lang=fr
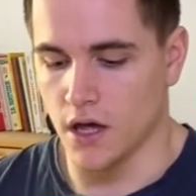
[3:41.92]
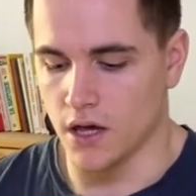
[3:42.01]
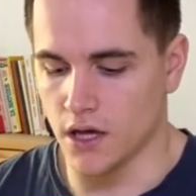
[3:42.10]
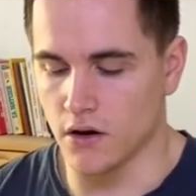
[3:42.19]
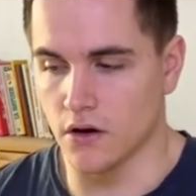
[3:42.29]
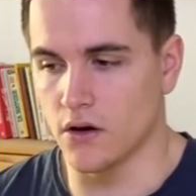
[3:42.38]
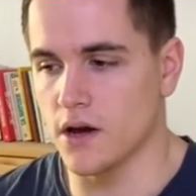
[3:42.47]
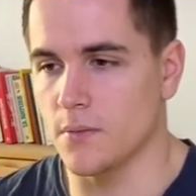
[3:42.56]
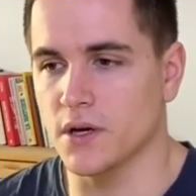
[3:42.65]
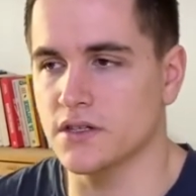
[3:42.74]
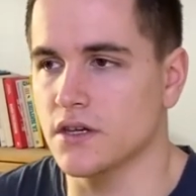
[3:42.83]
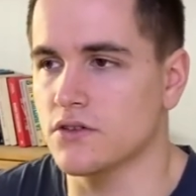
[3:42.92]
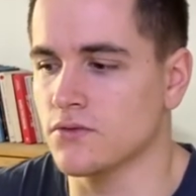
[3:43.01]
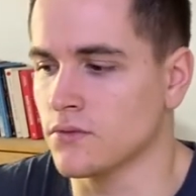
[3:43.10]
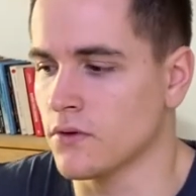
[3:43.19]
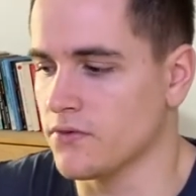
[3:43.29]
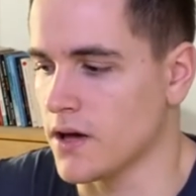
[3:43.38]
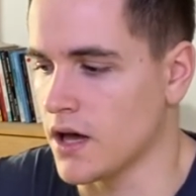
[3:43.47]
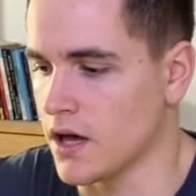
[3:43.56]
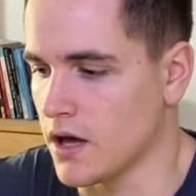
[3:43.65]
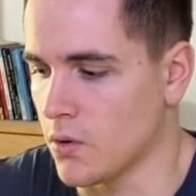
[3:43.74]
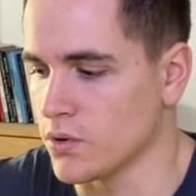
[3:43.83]
Et euh, la prestation,
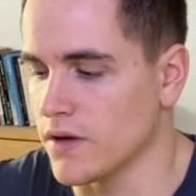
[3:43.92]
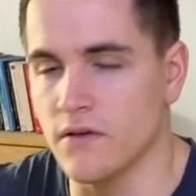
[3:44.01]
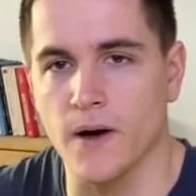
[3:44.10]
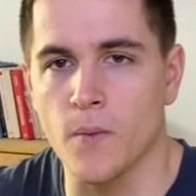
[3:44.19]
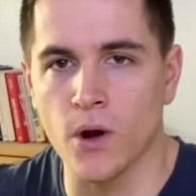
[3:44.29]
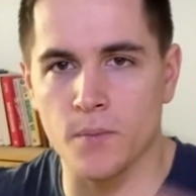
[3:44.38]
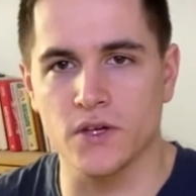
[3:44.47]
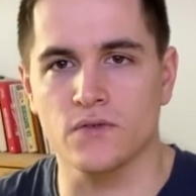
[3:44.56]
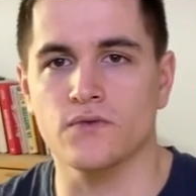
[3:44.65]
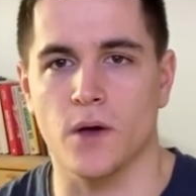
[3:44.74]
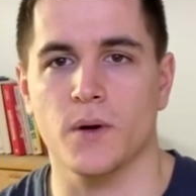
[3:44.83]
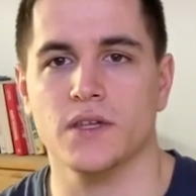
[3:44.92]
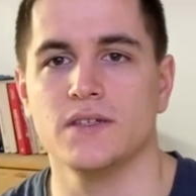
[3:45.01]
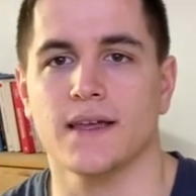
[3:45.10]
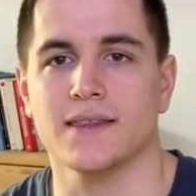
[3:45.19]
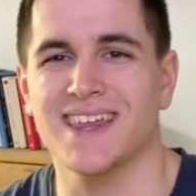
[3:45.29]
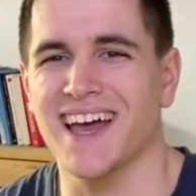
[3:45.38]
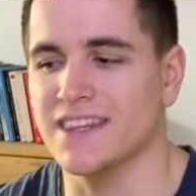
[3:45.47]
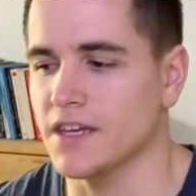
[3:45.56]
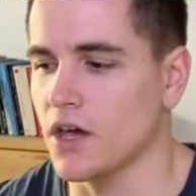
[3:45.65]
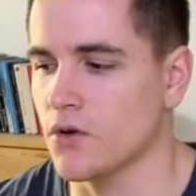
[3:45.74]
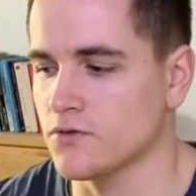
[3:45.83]
enfin, on avait vraiment l'impression de faire partie d'un très
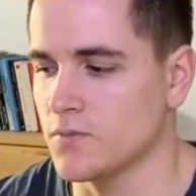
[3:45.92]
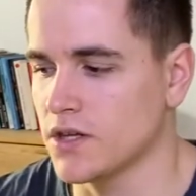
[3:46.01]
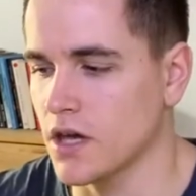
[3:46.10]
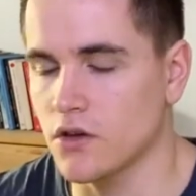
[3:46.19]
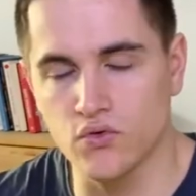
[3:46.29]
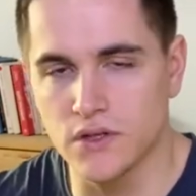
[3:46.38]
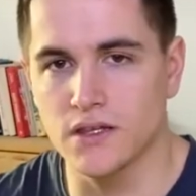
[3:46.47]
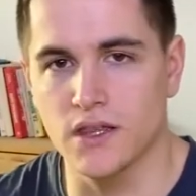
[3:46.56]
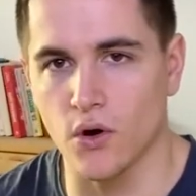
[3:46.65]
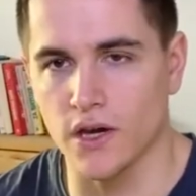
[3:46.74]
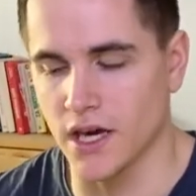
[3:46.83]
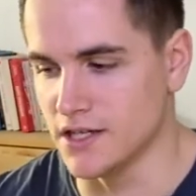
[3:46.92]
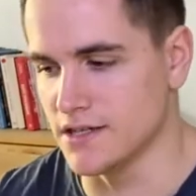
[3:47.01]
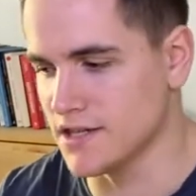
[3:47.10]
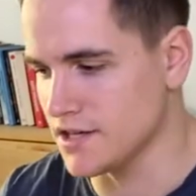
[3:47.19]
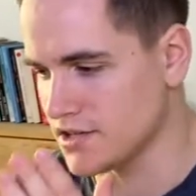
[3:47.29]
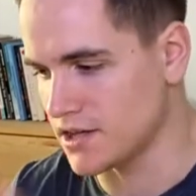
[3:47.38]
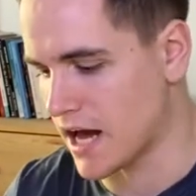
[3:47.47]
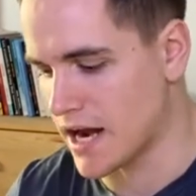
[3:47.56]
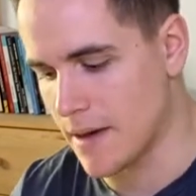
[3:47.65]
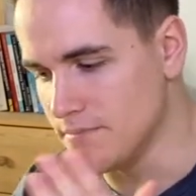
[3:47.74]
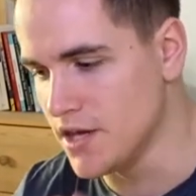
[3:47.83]
très grand spectacle. Tout était organisé, c'était à
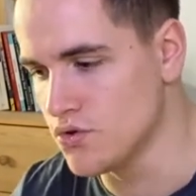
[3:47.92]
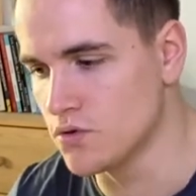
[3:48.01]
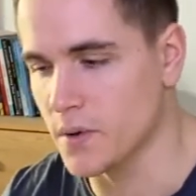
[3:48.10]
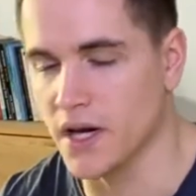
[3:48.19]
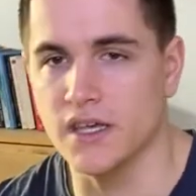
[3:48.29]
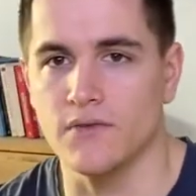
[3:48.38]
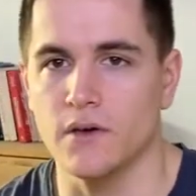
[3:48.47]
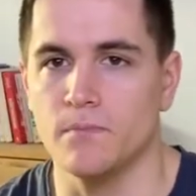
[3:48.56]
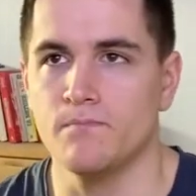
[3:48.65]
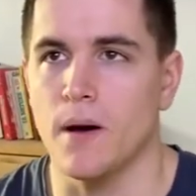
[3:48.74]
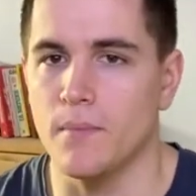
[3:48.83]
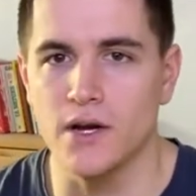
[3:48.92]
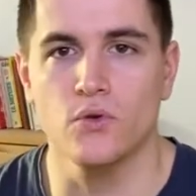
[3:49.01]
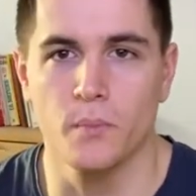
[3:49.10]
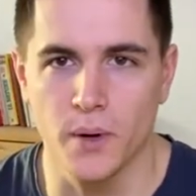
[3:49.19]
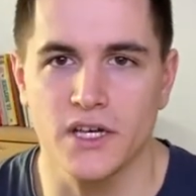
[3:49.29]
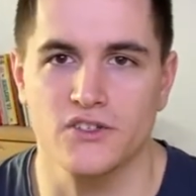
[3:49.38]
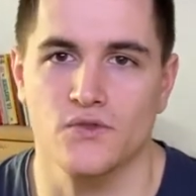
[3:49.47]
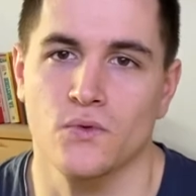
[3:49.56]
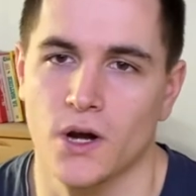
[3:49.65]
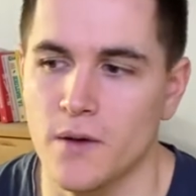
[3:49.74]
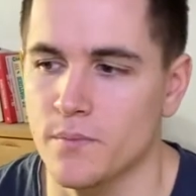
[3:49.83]
la minute près. Il y avait pas mal de
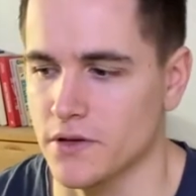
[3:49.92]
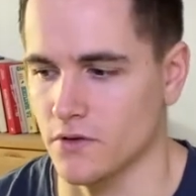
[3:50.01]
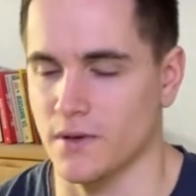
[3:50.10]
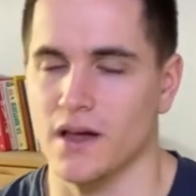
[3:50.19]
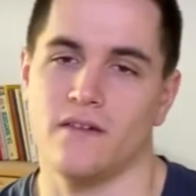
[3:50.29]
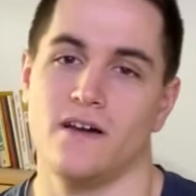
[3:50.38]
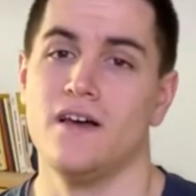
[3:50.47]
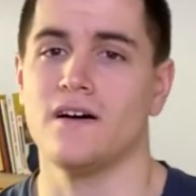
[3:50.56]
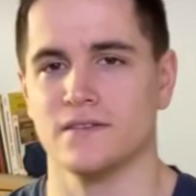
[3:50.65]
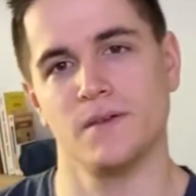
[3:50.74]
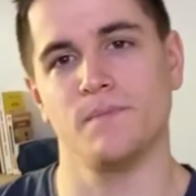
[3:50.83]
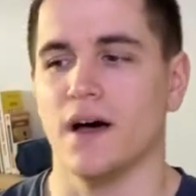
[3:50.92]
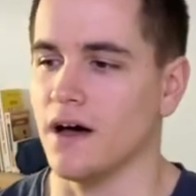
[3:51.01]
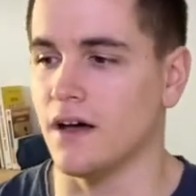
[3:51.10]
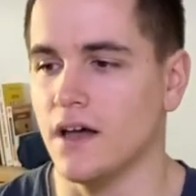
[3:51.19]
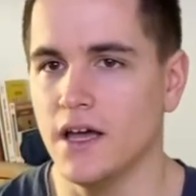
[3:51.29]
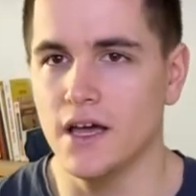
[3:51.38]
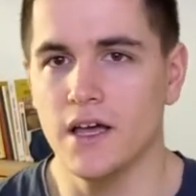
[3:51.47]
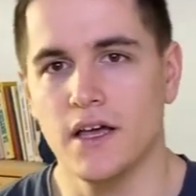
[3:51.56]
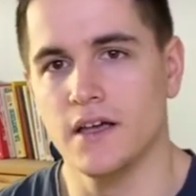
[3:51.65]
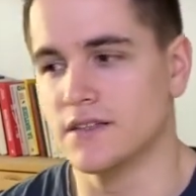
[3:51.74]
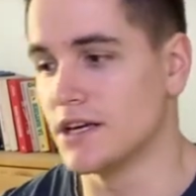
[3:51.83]
pression quand même, parce que ben voilà, c'est pas,
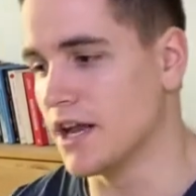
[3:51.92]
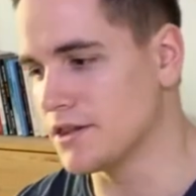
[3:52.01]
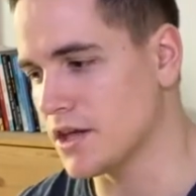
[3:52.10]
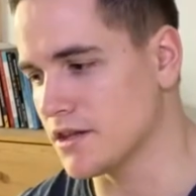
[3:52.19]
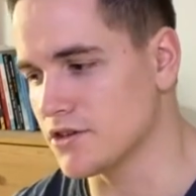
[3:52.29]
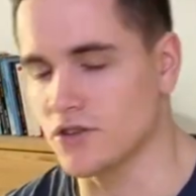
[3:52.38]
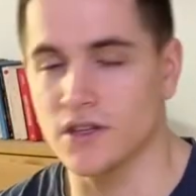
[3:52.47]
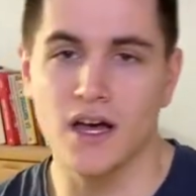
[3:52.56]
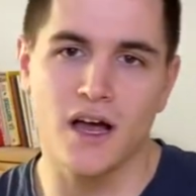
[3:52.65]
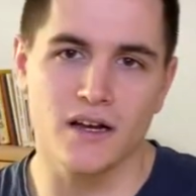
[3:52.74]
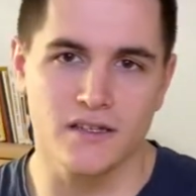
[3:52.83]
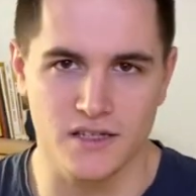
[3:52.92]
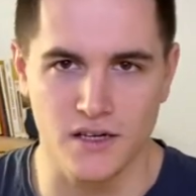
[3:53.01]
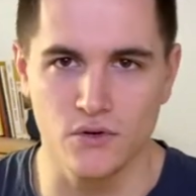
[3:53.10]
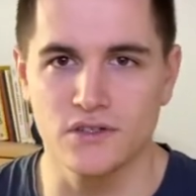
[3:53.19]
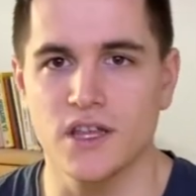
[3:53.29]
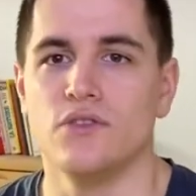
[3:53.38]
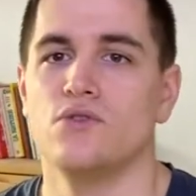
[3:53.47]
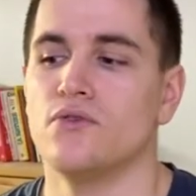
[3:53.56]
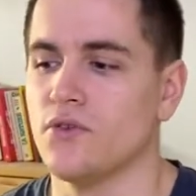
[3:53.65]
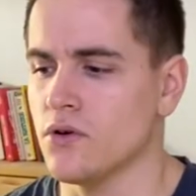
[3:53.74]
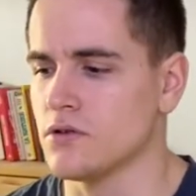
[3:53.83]
c'est de l'international, c'est le Stade de
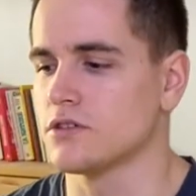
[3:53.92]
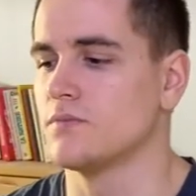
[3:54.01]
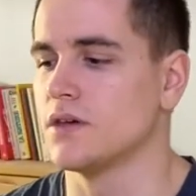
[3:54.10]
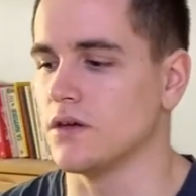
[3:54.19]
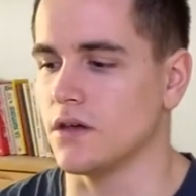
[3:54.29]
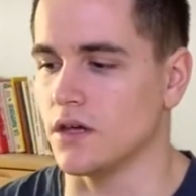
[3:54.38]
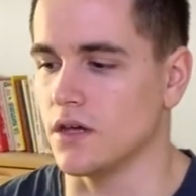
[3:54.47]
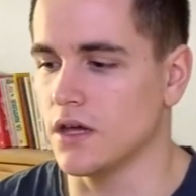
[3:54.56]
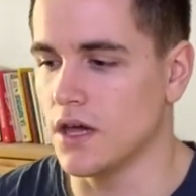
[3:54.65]
France, mais